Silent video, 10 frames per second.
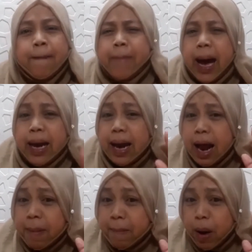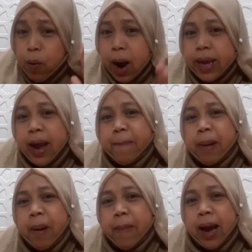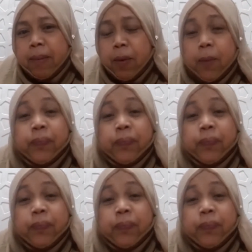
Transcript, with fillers: Para lang makuha niya ang pagmamahal mo.